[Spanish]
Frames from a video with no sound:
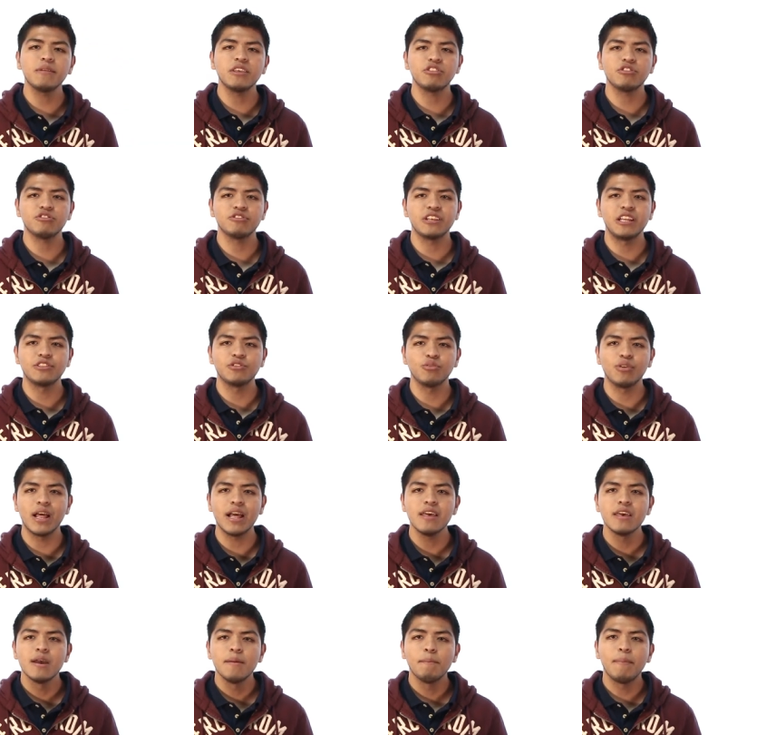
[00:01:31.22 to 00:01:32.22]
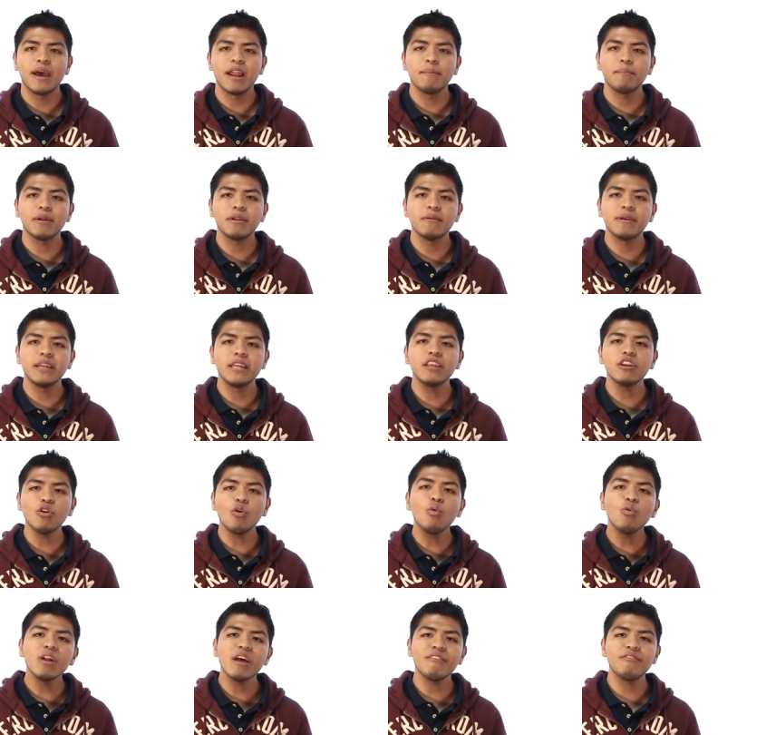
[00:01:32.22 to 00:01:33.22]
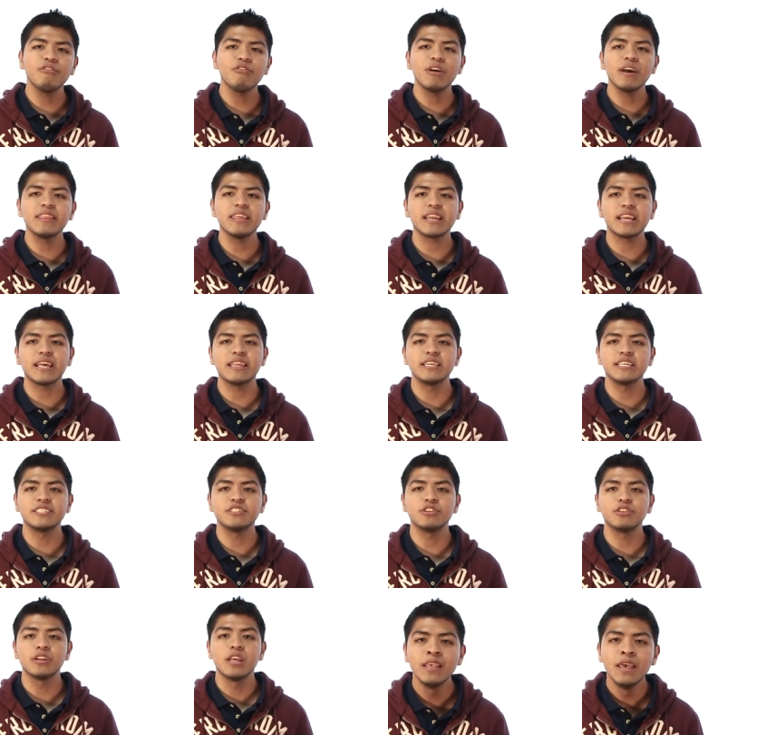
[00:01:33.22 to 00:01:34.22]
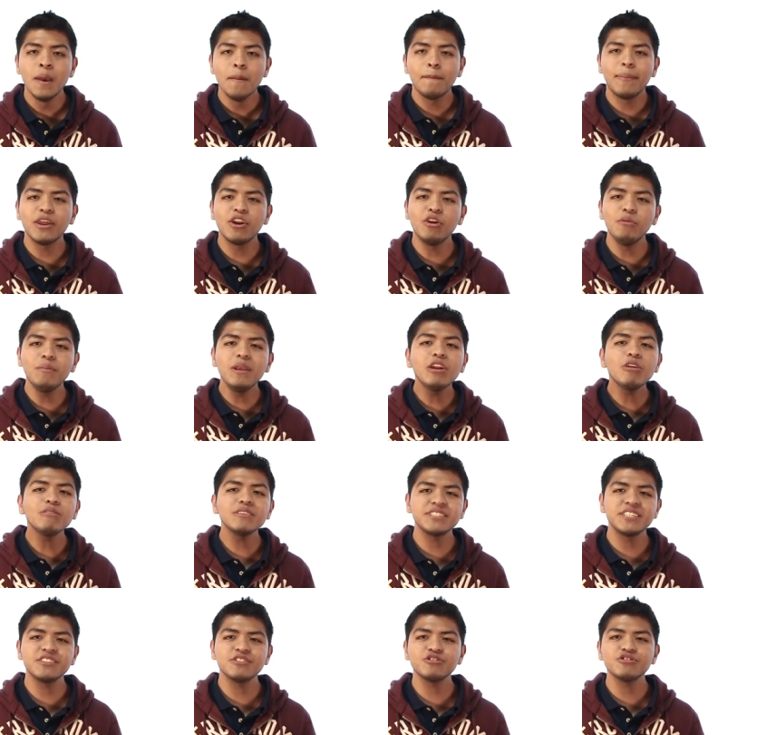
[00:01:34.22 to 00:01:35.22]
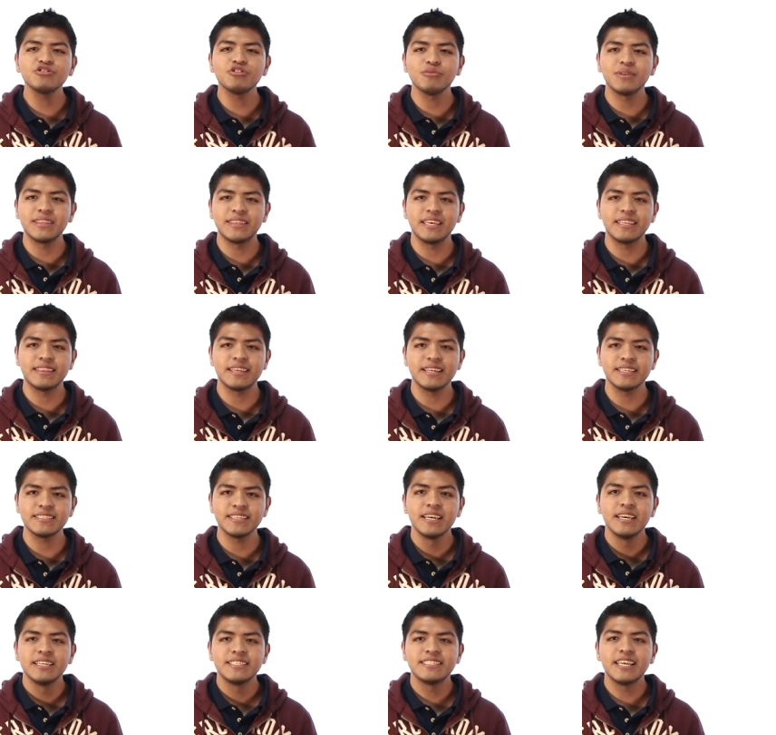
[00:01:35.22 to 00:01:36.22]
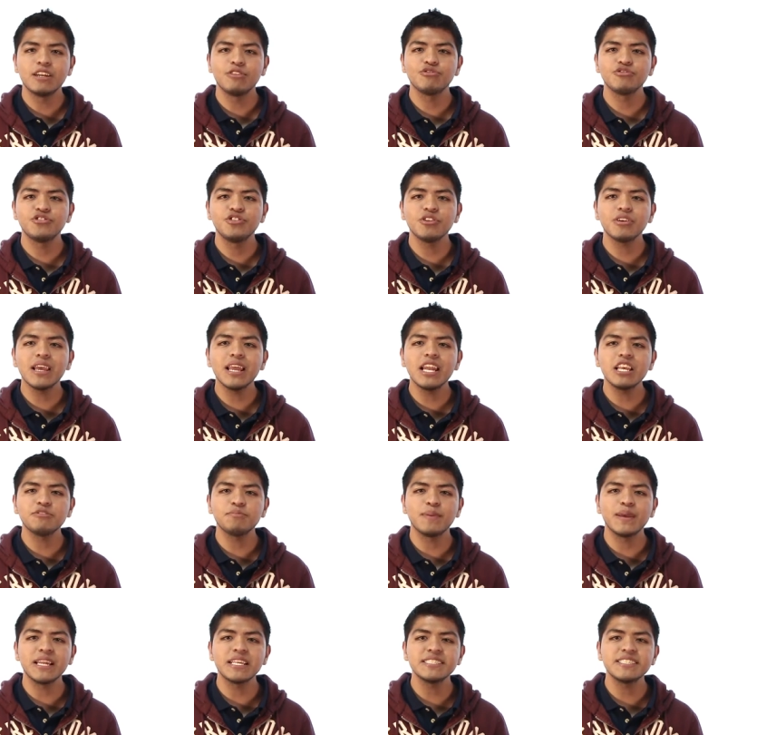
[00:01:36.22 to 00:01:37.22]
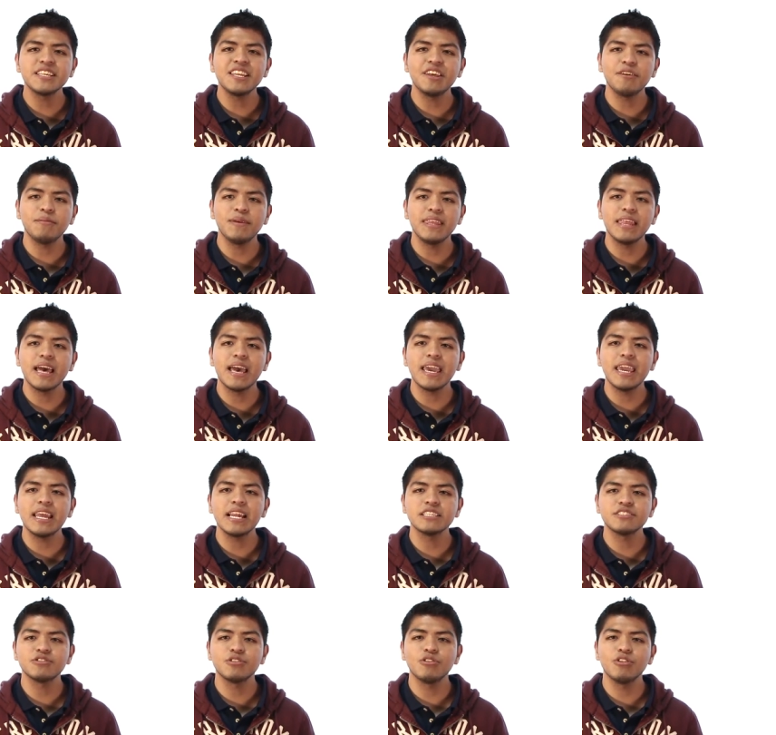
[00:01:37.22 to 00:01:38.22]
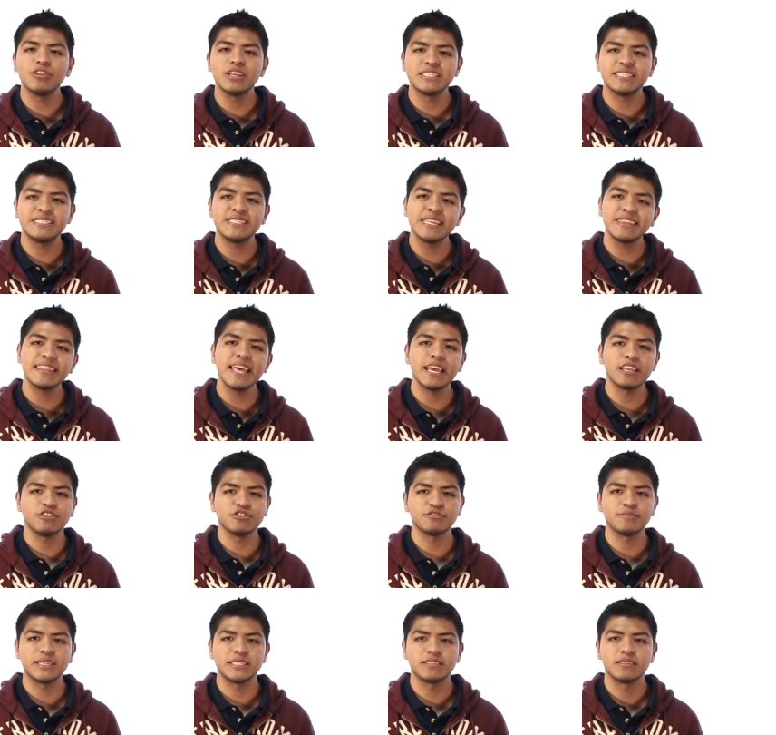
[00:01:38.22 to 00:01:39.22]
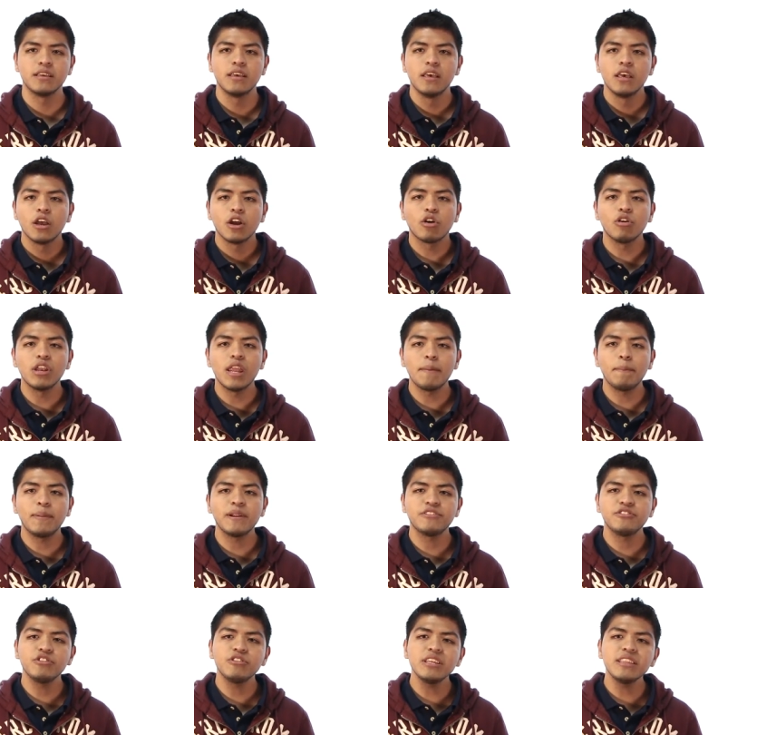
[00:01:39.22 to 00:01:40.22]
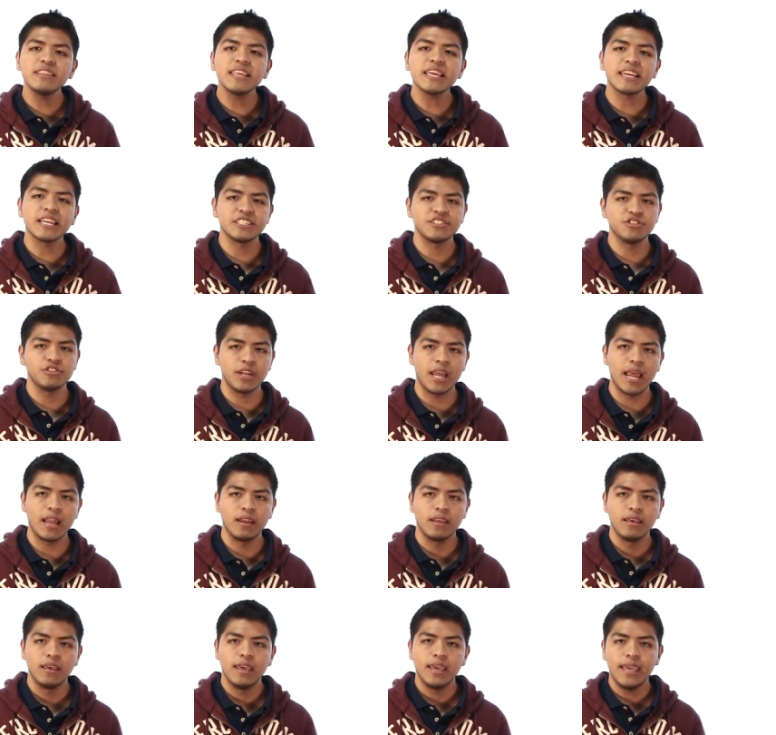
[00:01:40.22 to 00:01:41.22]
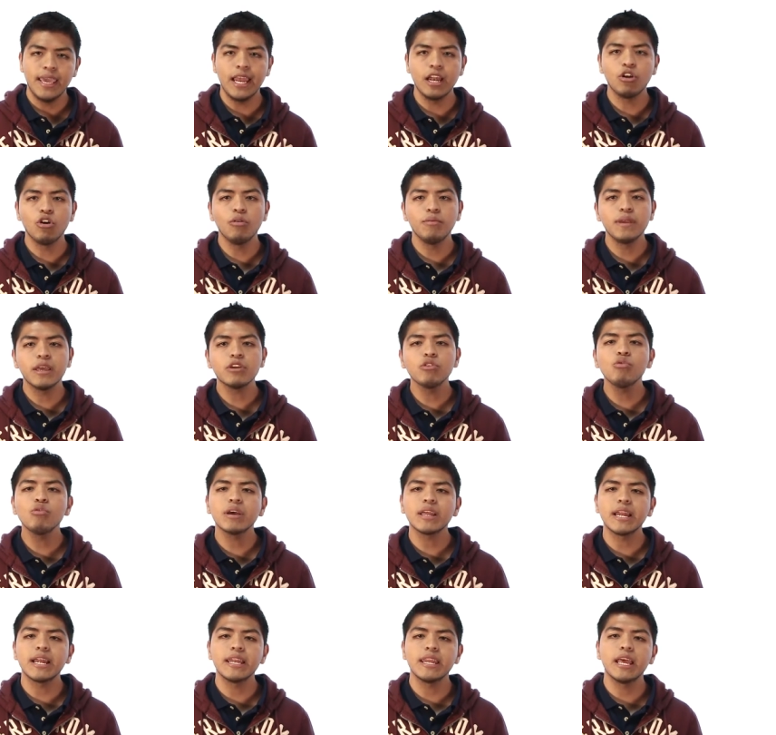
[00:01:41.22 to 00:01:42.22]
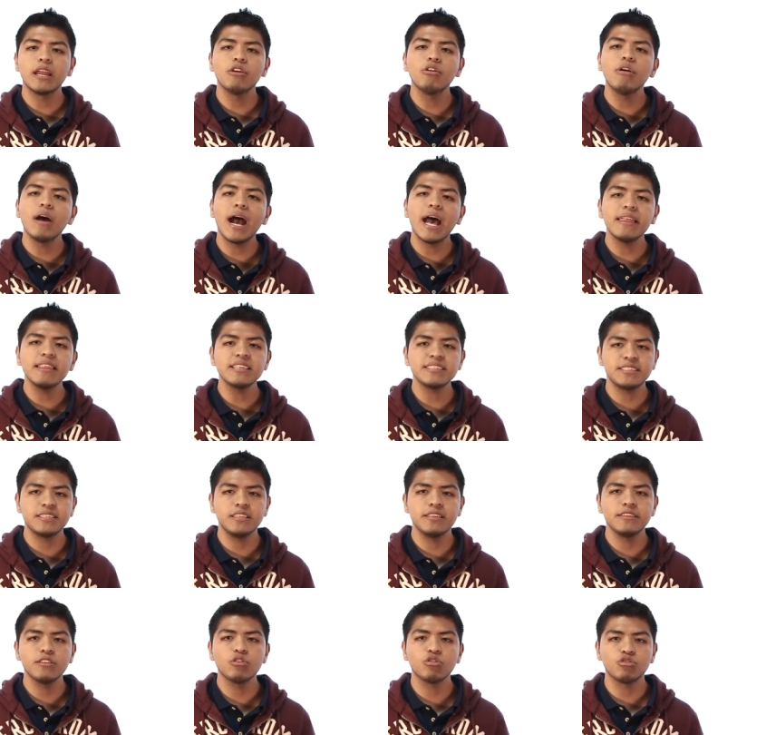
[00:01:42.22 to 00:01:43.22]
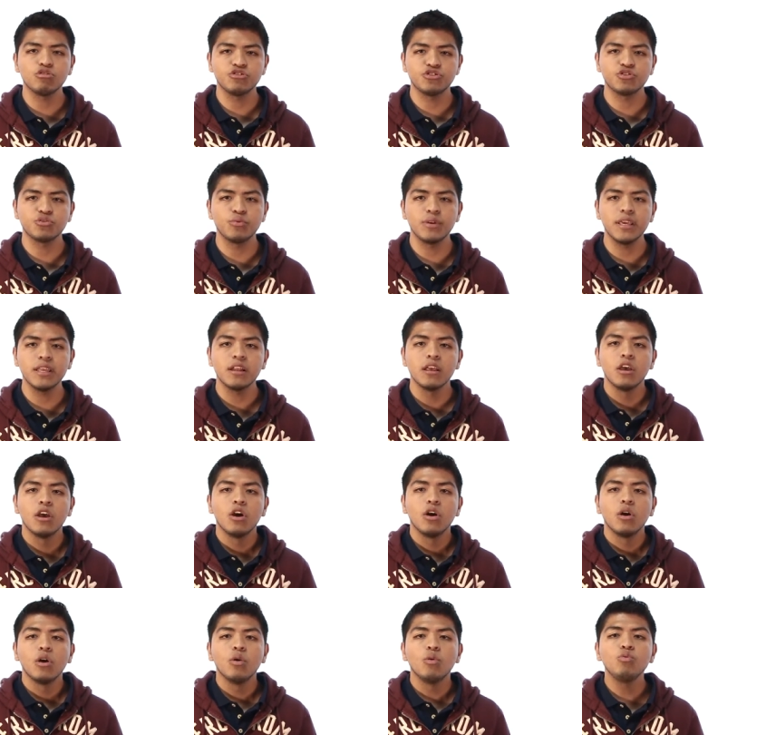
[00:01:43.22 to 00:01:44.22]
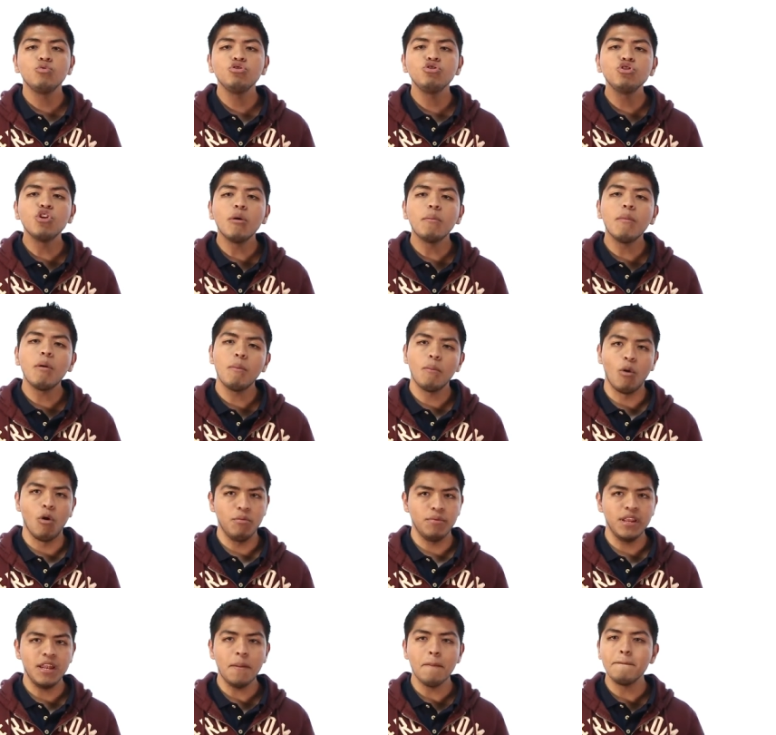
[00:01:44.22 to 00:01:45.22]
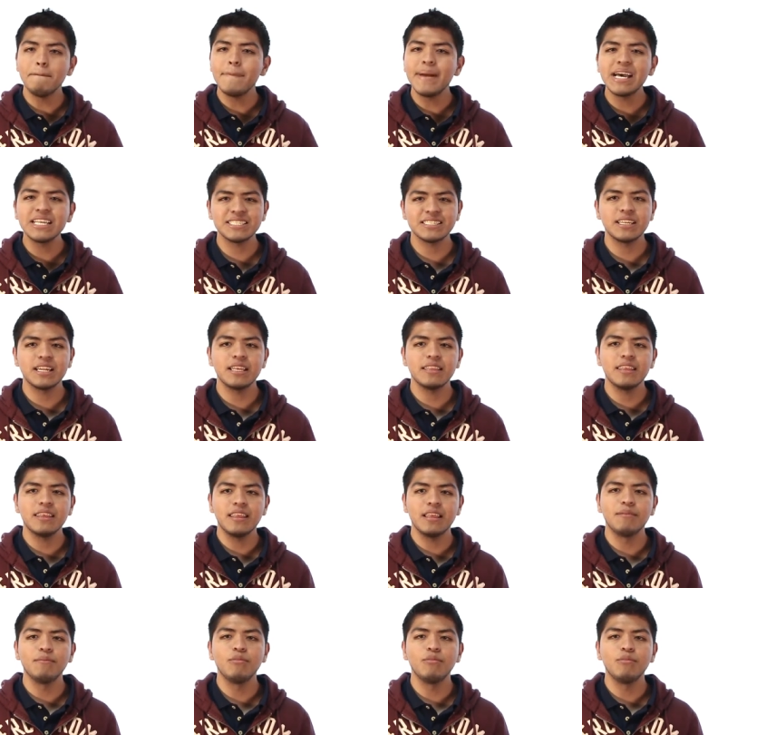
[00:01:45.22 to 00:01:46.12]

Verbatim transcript: metros de altura para prevenir una fuga de radiación, pero en 1993 se anunció que la esperanza de vida era solo de 7 años más. Con la presión internacional, el gobierno ucraniano ha decidido construir un domo móvil más grande del